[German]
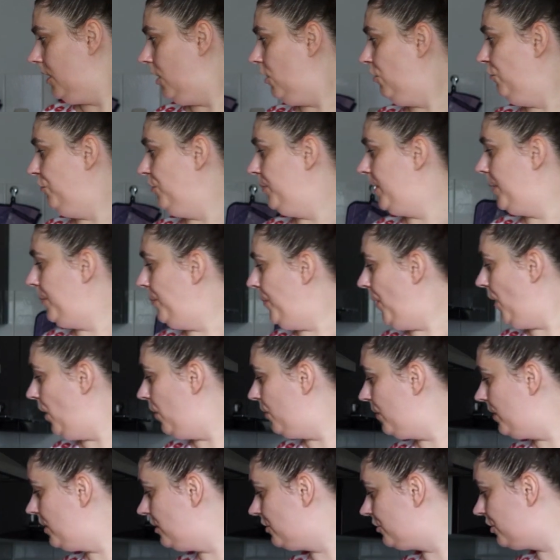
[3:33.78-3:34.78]
auch für meinen
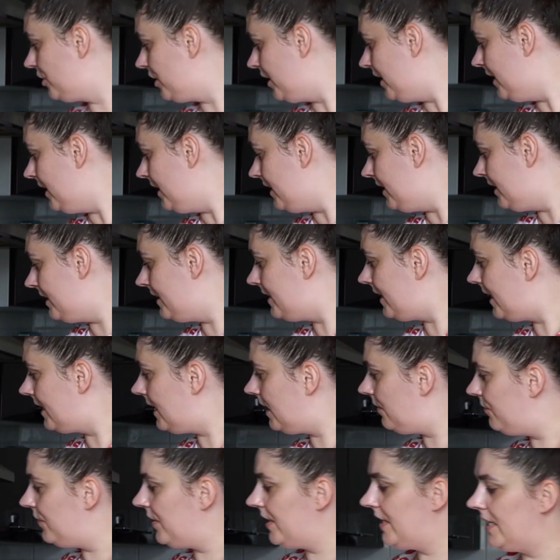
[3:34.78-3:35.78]
Porridge.
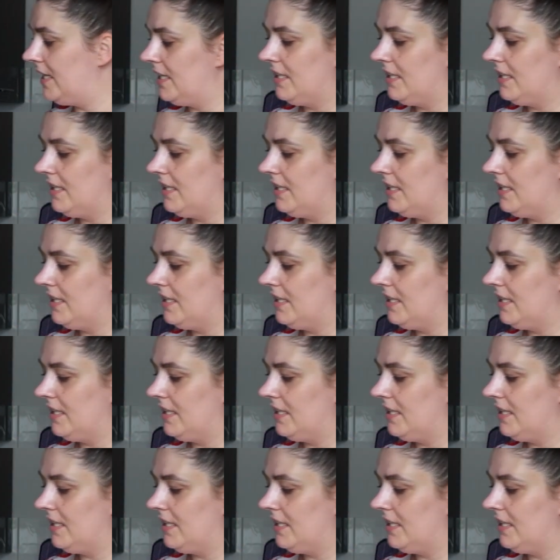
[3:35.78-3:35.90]
Dann haben wir